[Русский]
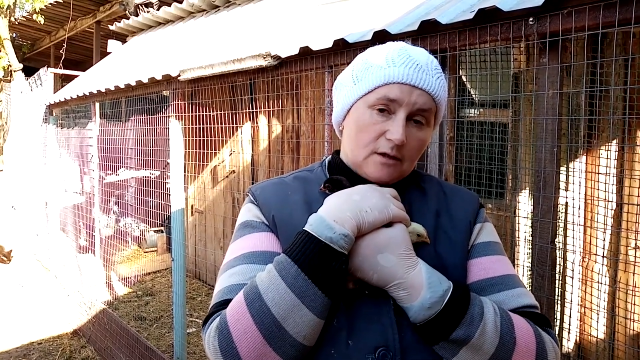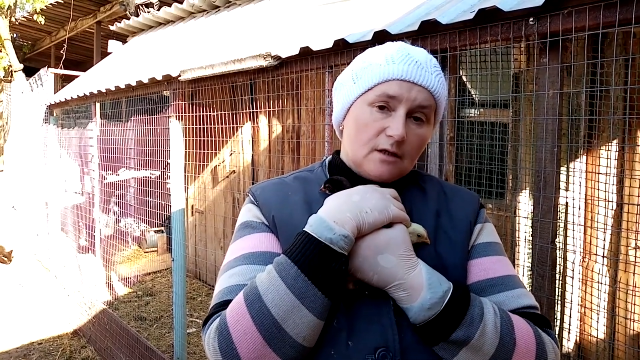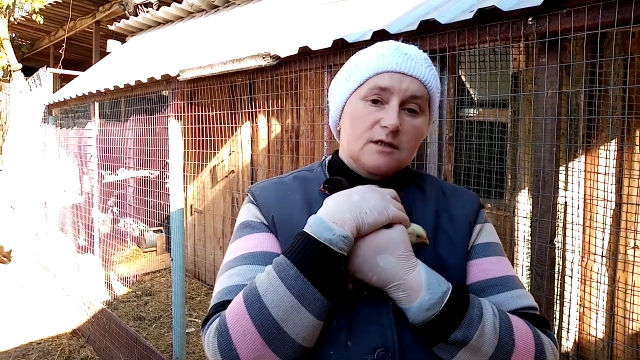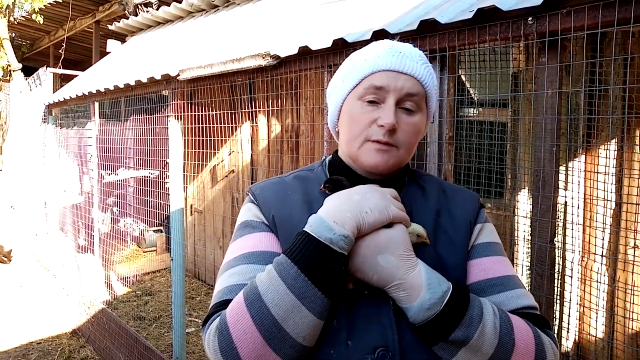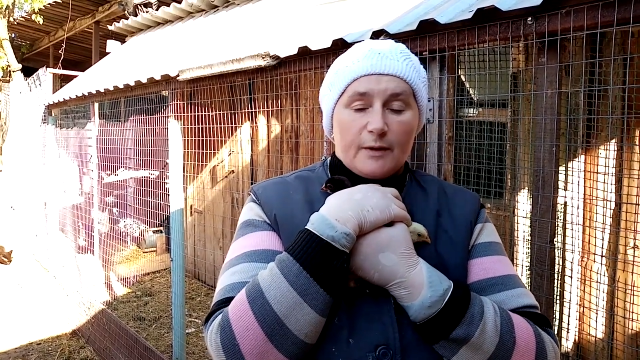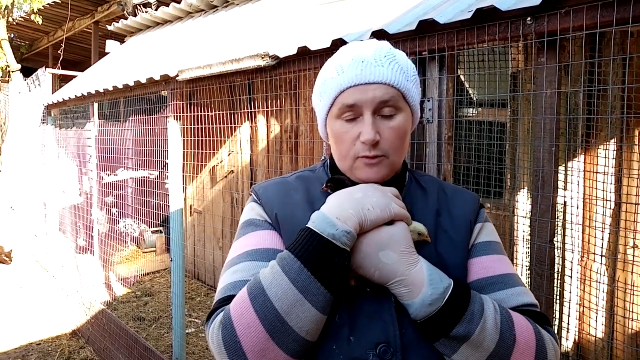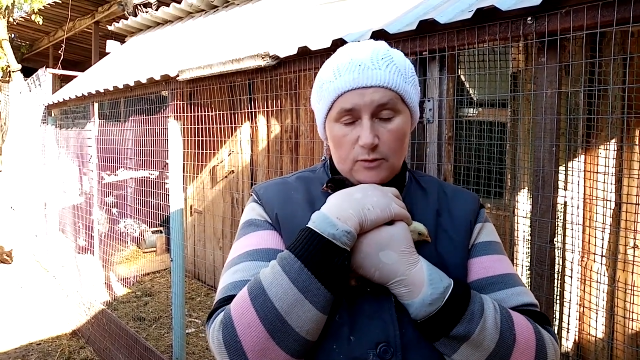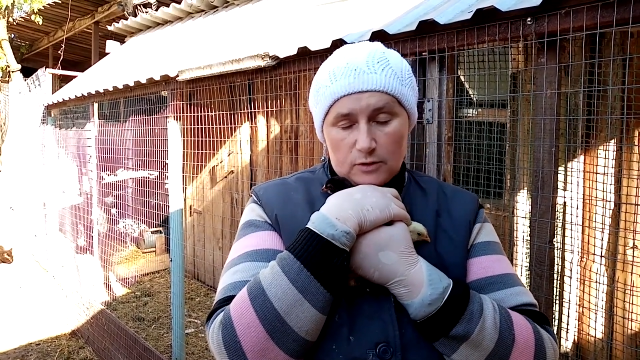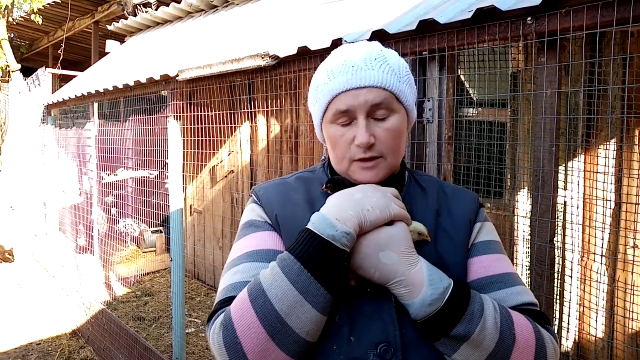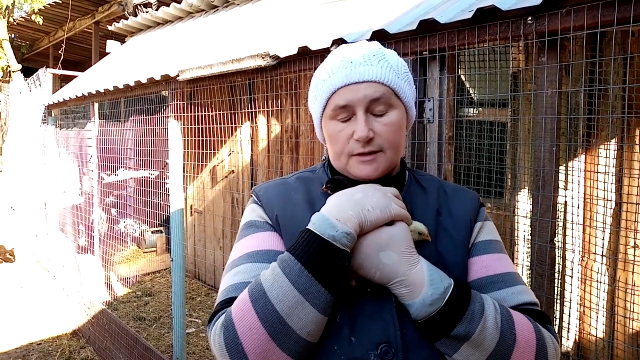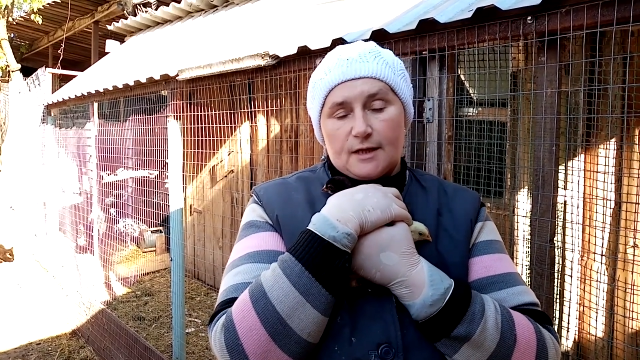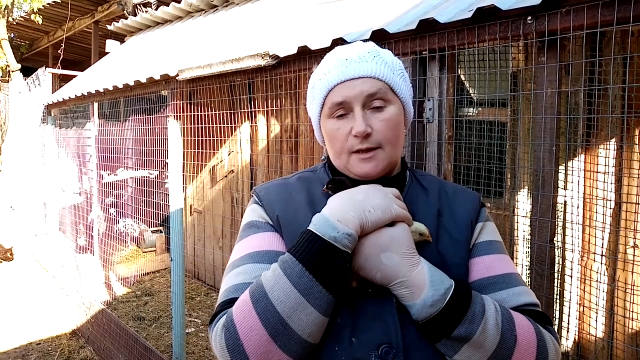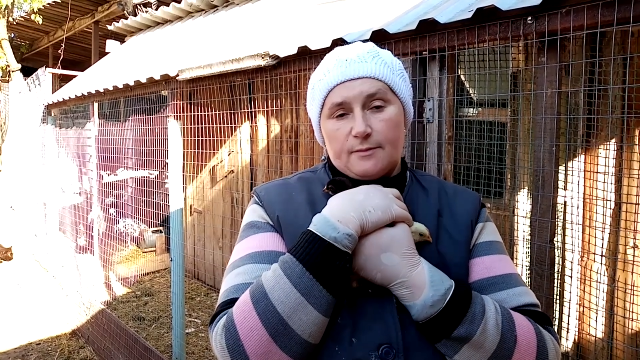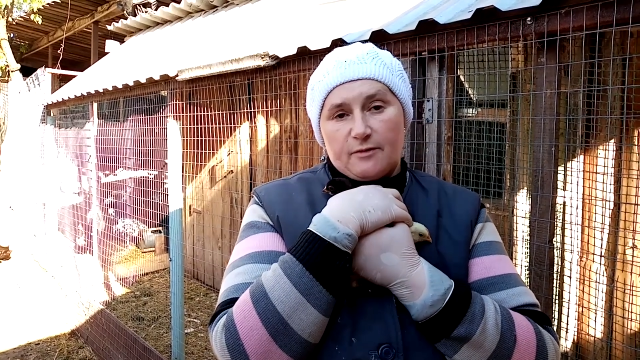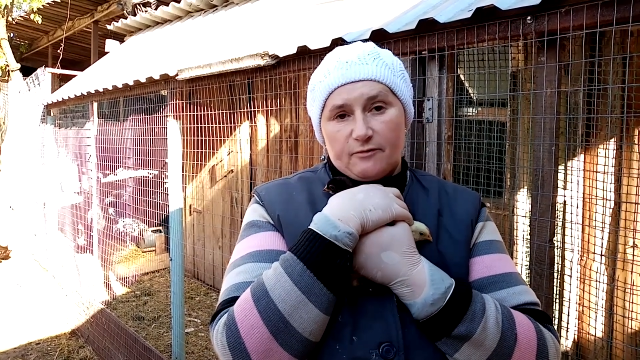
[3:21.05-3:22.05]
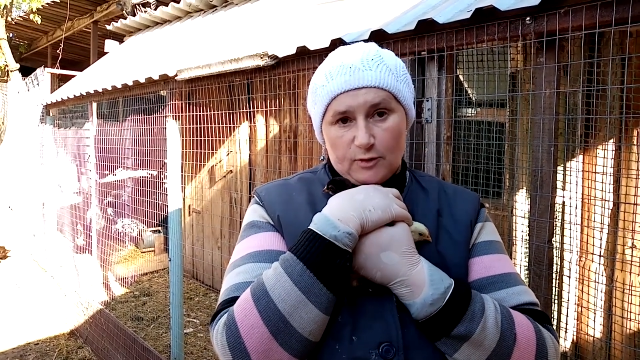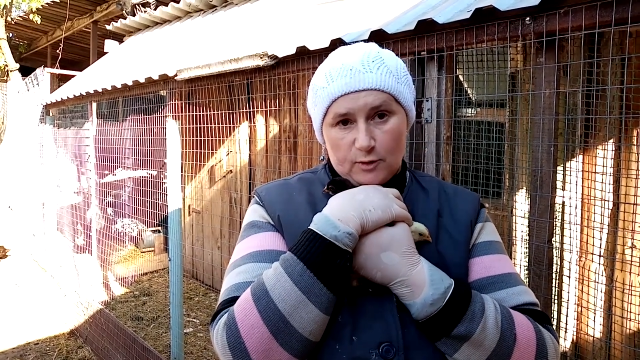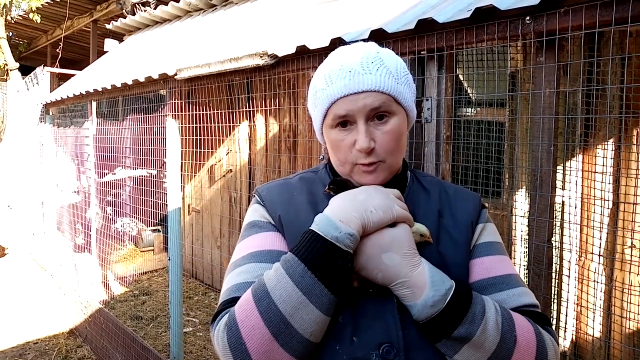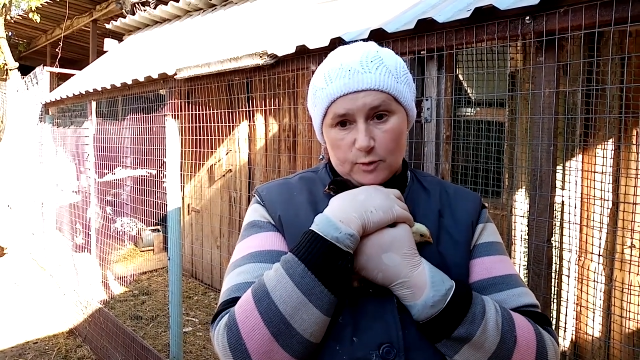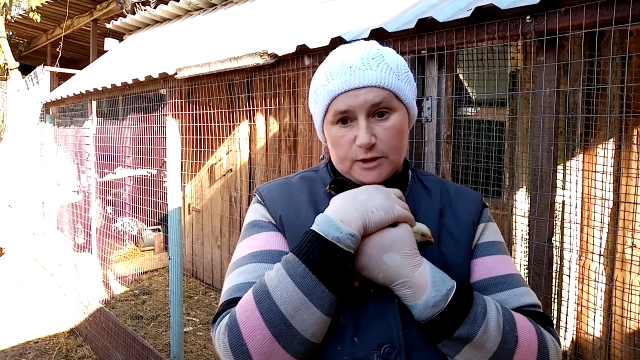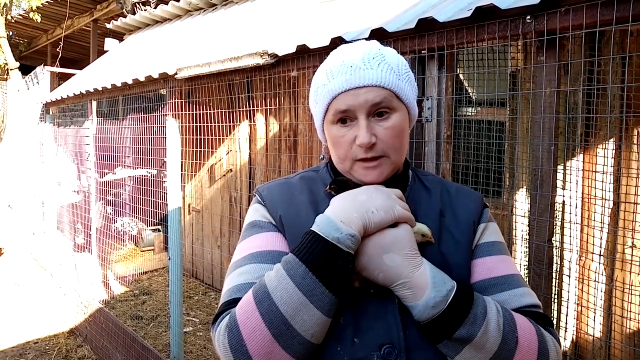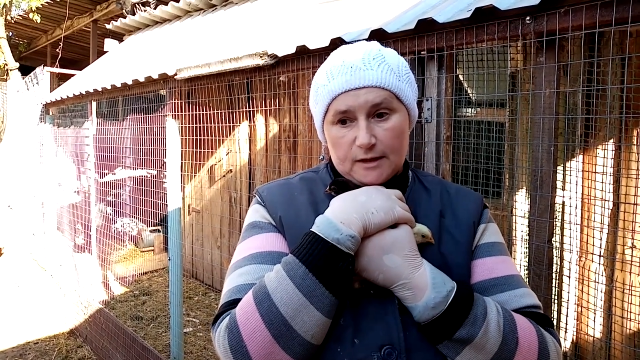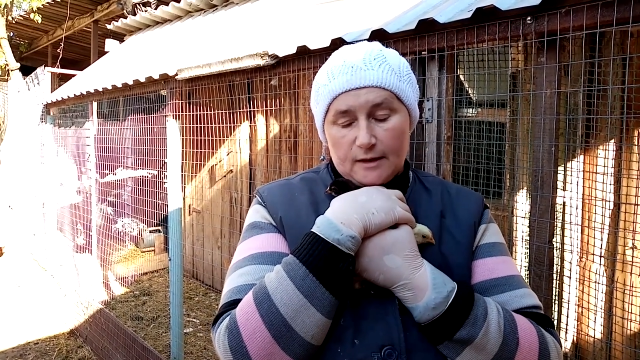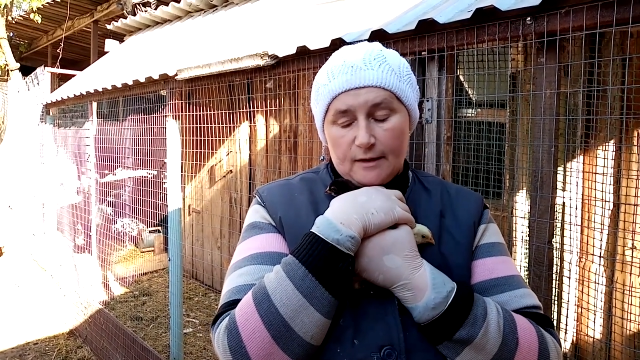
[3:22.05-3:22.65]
спокойно сами выходят.